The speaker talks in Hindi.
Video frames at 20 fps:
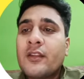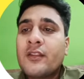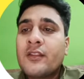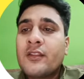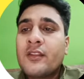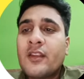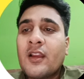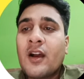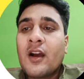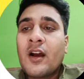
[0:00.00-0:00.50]

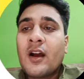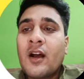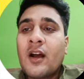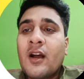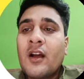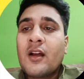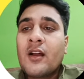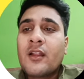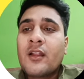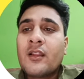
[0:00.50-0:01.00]
या
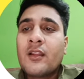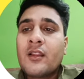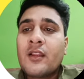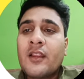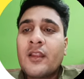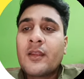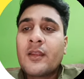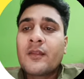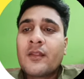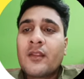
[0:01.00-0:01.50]
ले
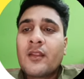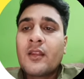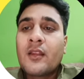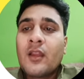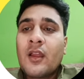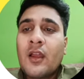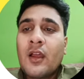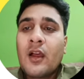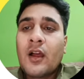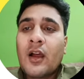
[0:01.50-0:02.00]

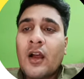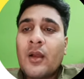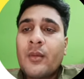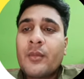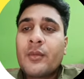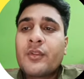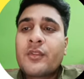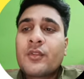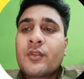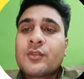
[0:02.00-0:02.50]
अब
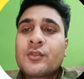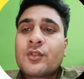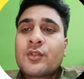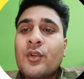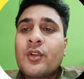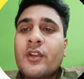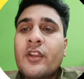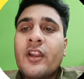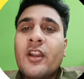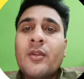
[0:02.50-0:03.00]
इसको
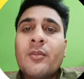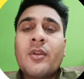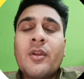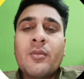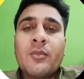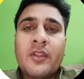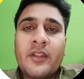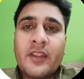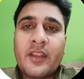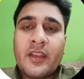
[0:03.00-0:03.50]
शॉर्ट एंड में हम
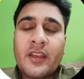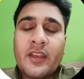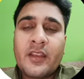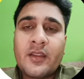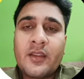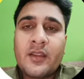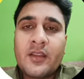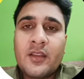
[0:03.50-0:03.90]
लिखेंगे